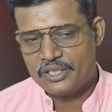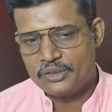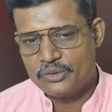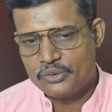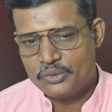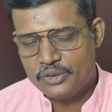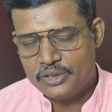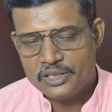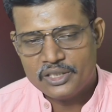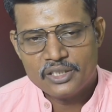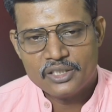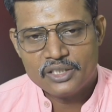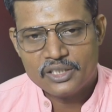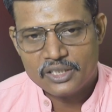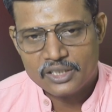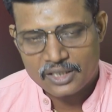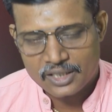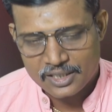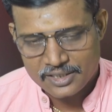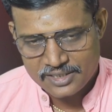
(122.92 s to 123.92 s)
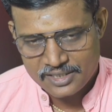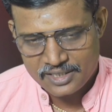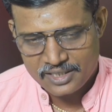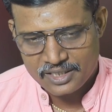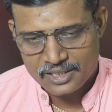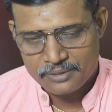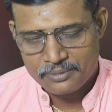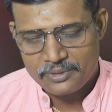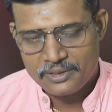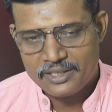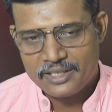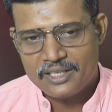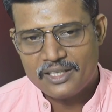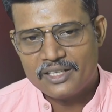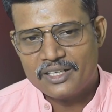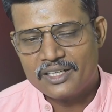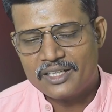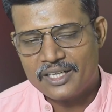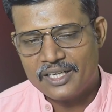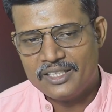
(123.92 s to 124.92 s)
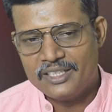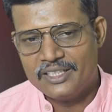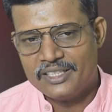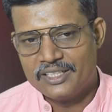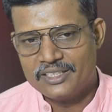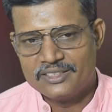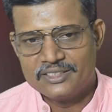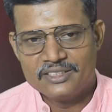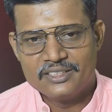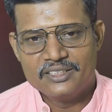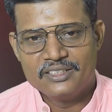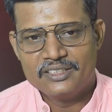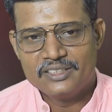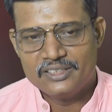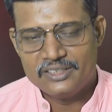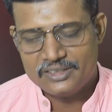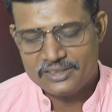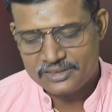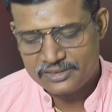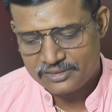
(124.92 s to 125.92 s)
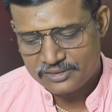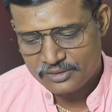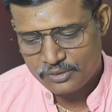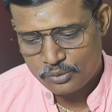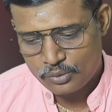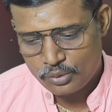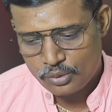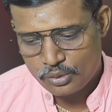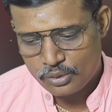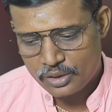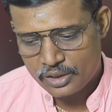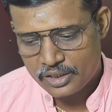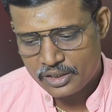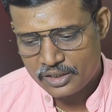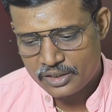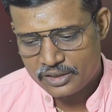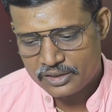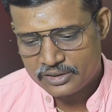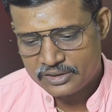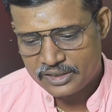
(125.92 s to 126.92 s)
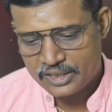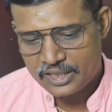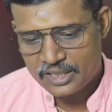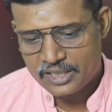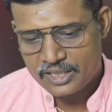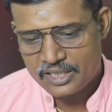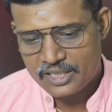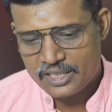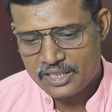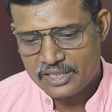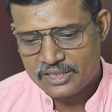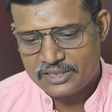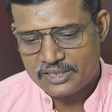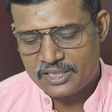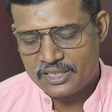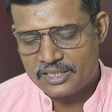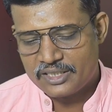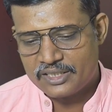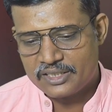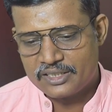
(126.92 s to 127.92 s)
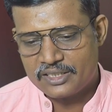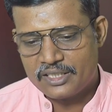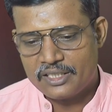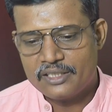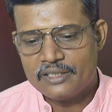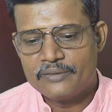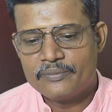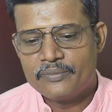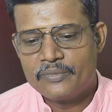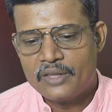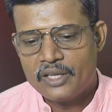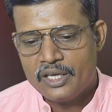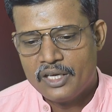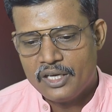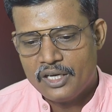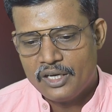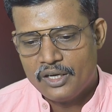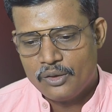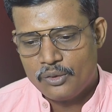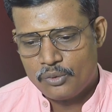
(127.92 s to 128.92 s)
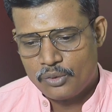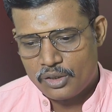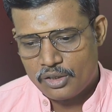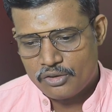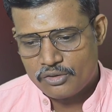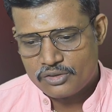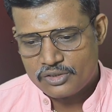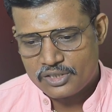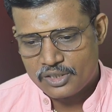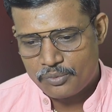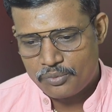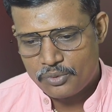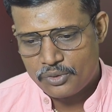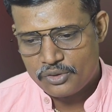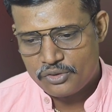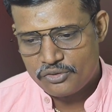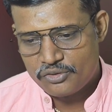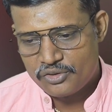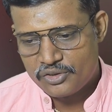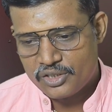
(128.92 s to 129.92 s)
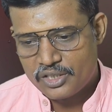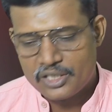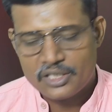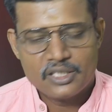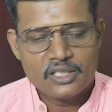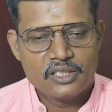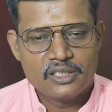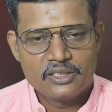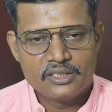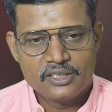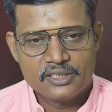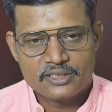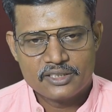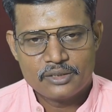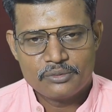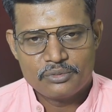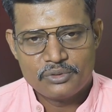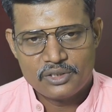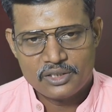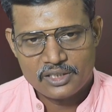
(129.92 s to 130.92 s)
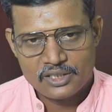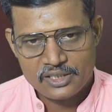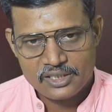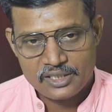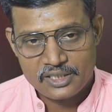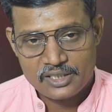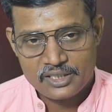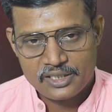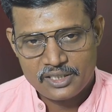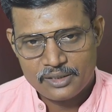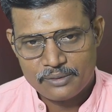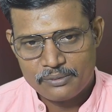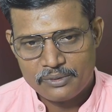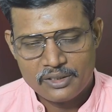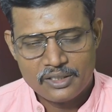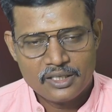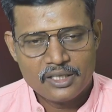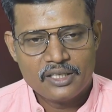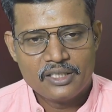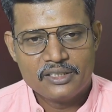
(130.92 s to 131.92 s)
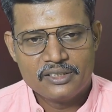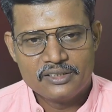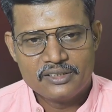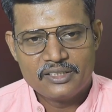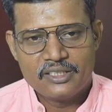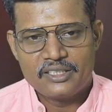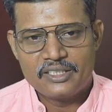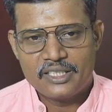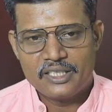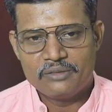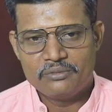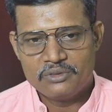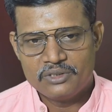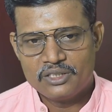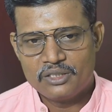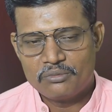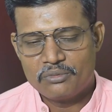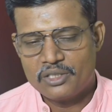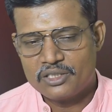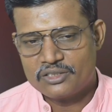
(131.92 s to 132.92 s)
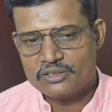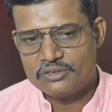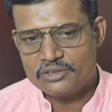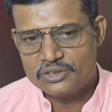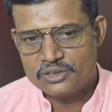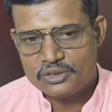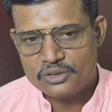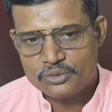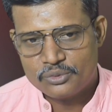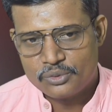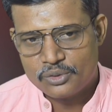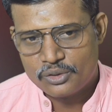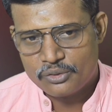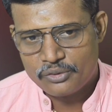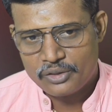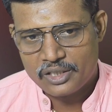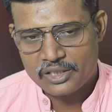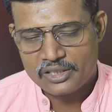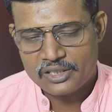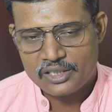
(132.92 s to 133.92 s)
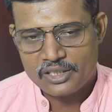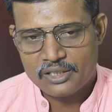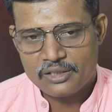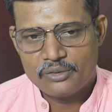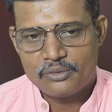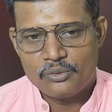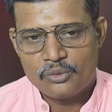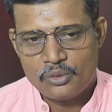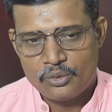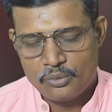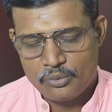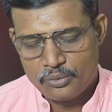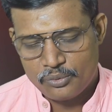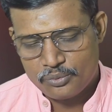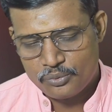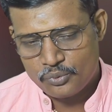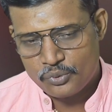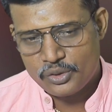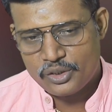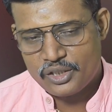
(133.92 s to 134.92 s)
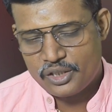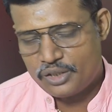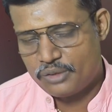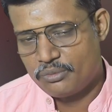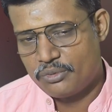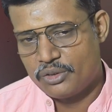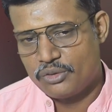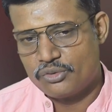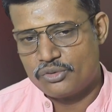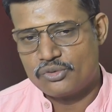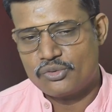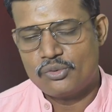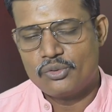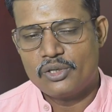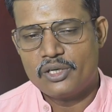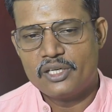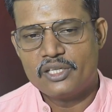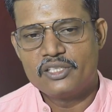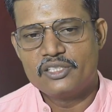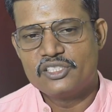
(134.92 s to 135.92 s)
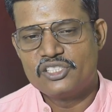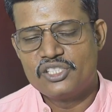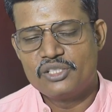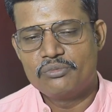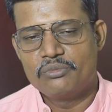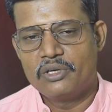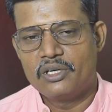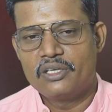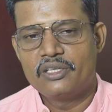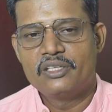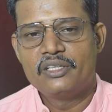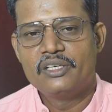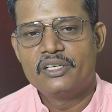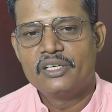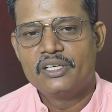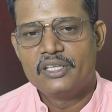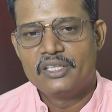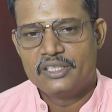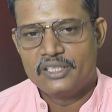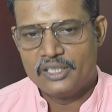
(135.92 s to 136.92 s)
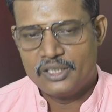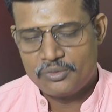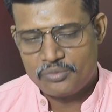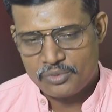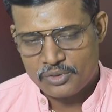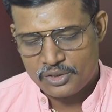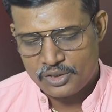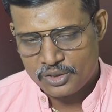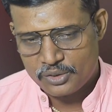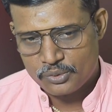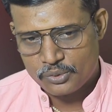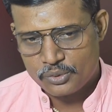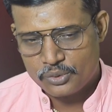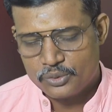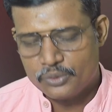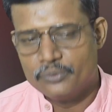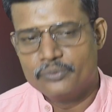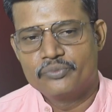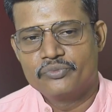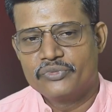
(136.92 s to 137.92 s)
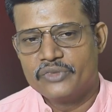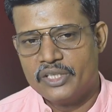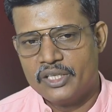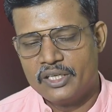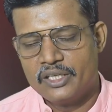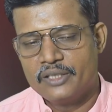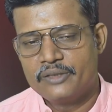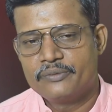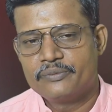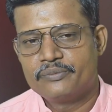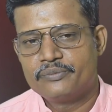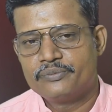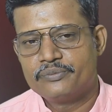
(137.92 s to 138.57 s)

அடையக்கூடிய ராசி அப்படின்னா கன்னி ராசி உங்களோட ஜனனகால ஜாதகத்தில் ஓரளவுக்கு சப்போர்ட்டிவிட்டியான திசாபுத்திகள் இருக்குது அப்படின்னா இந்த டைம் இந்த மாதம் வந்து உங்களுக்கு வாழ்க்கையில் ஒரு முன்னேற்றமான ஒரு சூழ்நிலையை நிச்சயமாக ஏற்படுத்தி கொடுக்கும் ஏன்னா